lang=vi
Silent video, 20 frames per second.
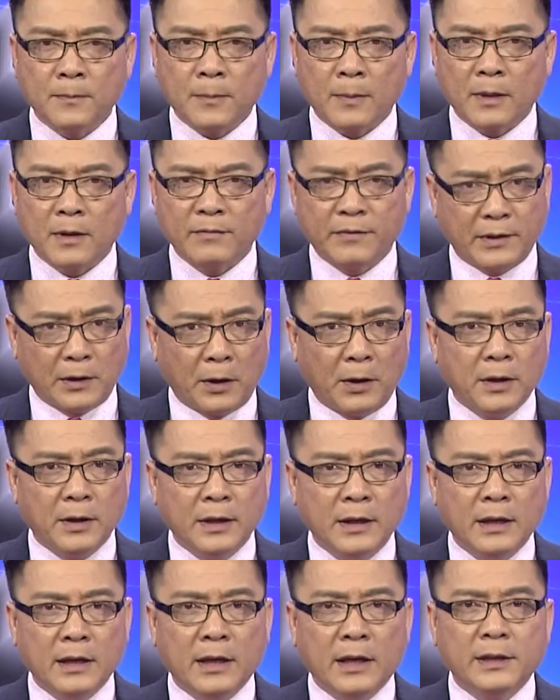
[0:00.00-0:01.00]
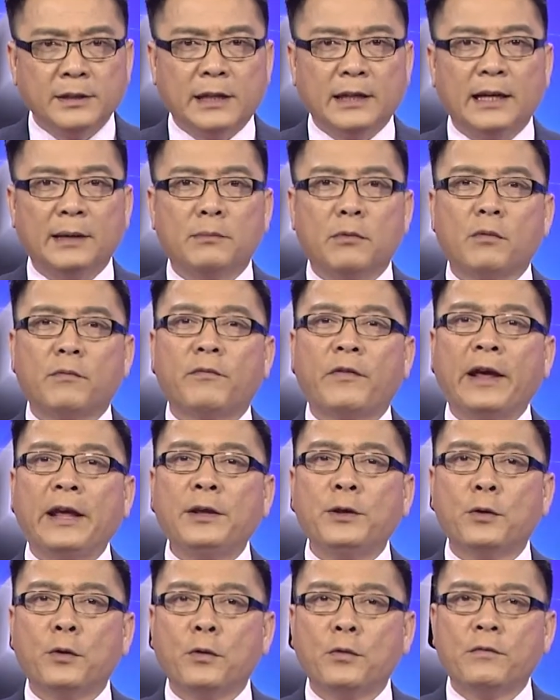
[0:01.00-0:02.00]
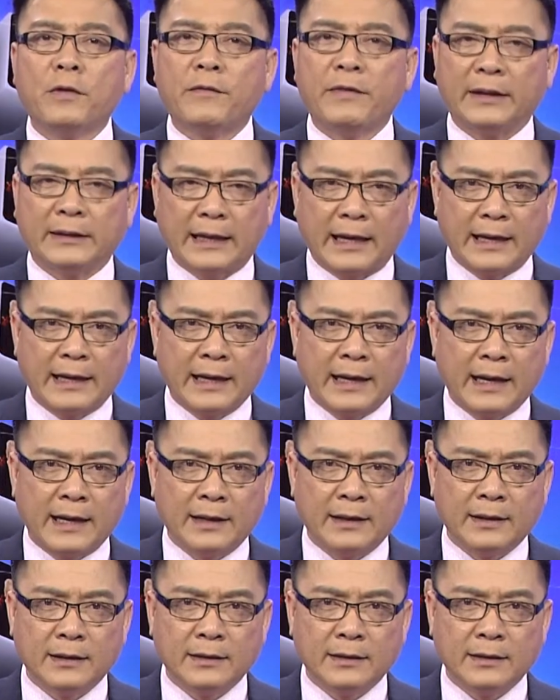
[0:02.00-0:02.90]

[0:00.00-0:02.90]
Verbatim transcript: Và đó chỉ là một ví dụ về việc tại Nga,